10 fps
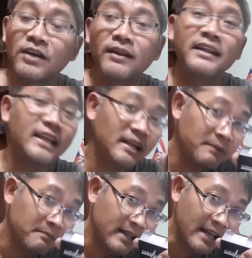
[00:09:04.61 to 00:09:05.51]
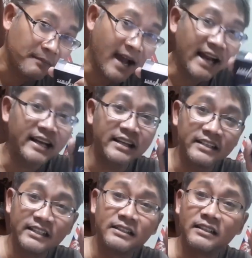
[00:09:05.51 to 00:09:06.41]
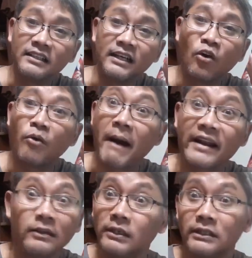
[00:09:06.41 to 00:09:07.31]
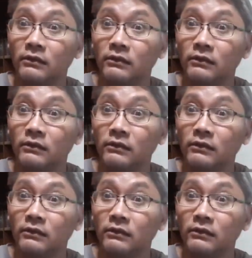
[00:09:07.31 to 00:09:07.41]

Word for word: หน้าที่แล้วมันมีไอ้บ้านอะยืนถือโคบันยืน